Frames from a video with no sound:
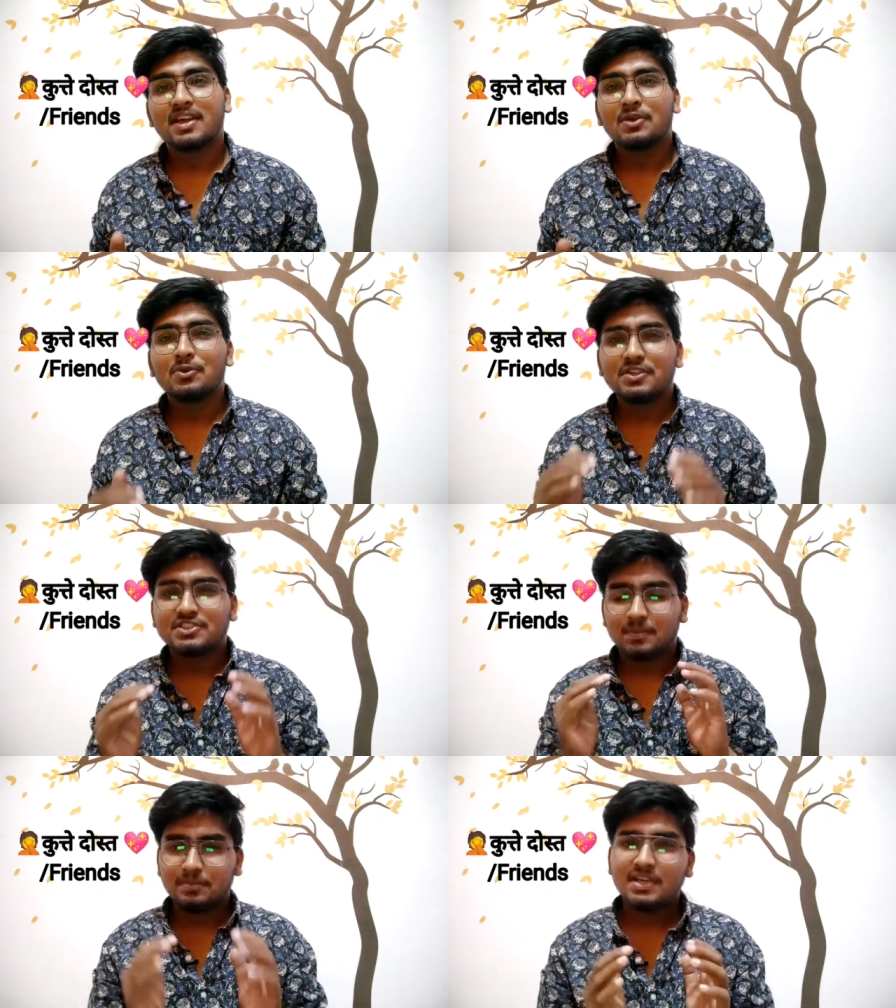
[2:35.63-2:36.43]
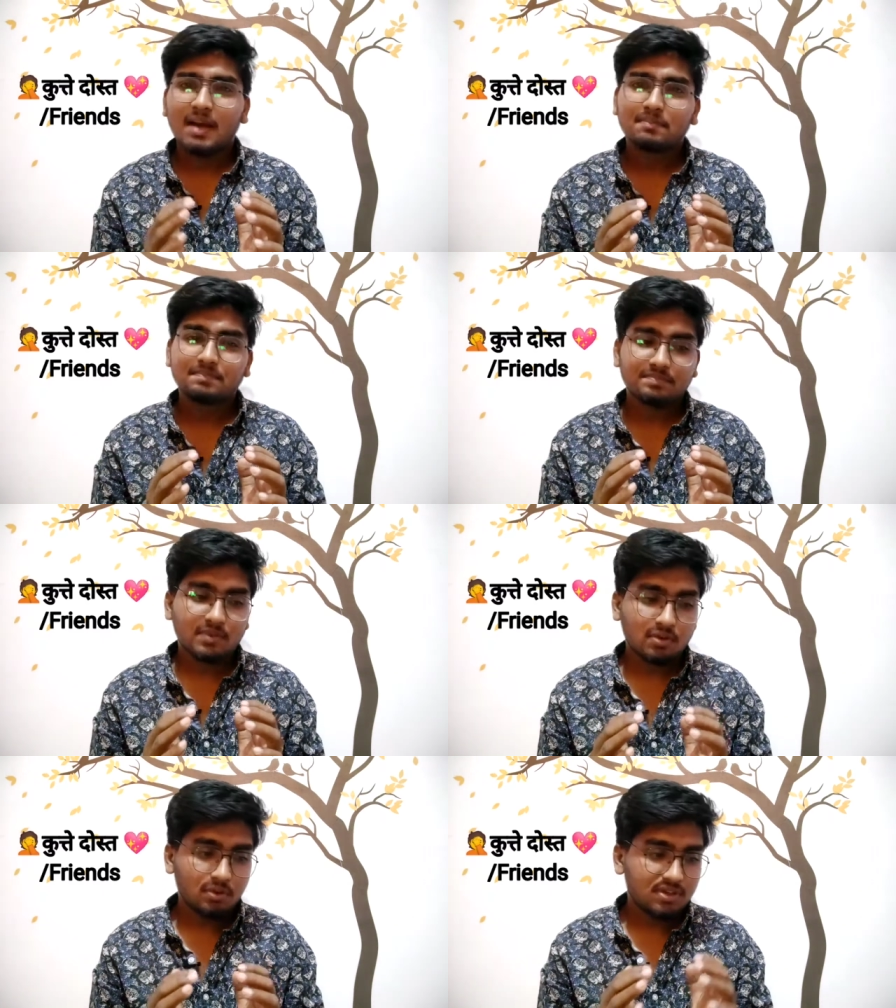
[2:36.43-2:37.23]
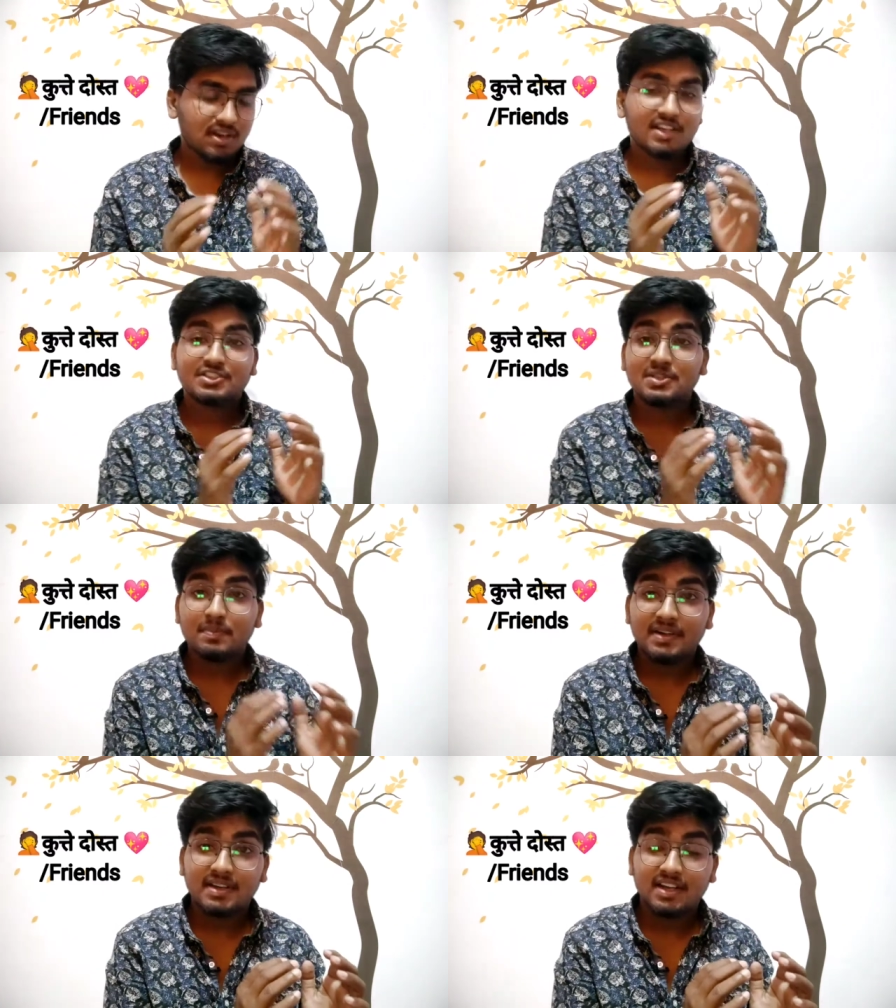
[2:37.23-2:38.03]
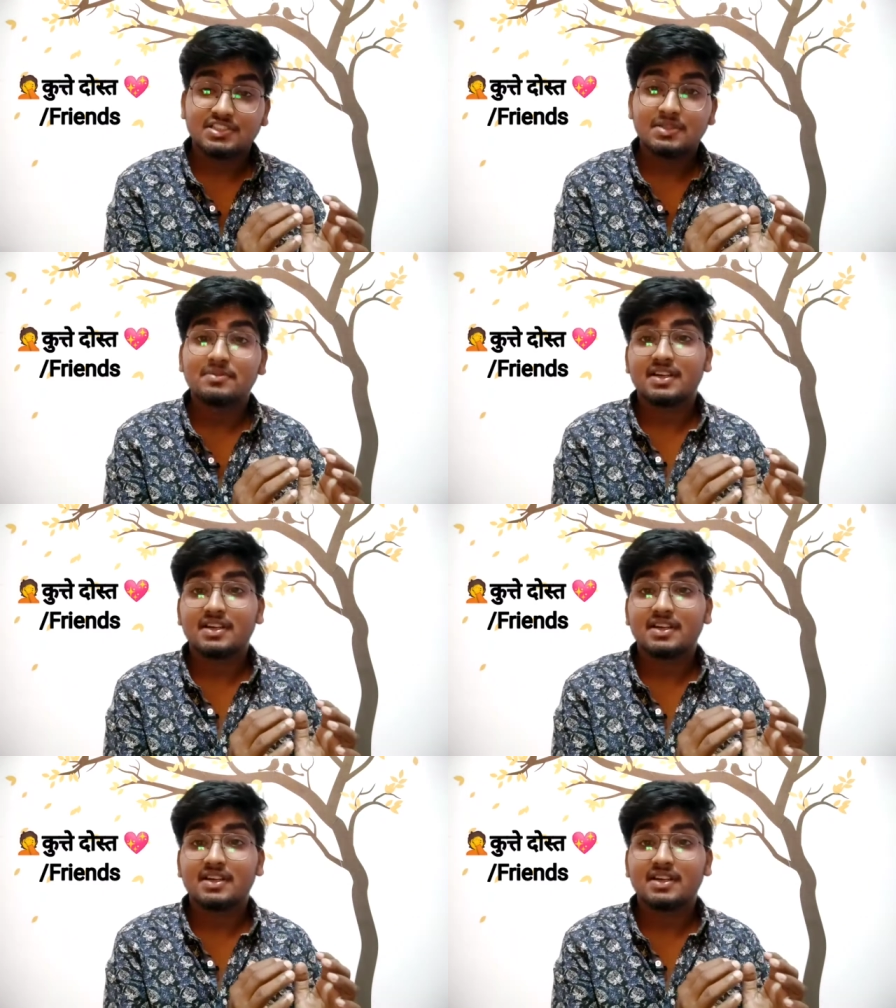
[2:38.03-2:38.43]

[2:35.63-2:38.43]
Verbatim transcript: क्योंकि जब भी आप कोई अचीवमेंट अचीव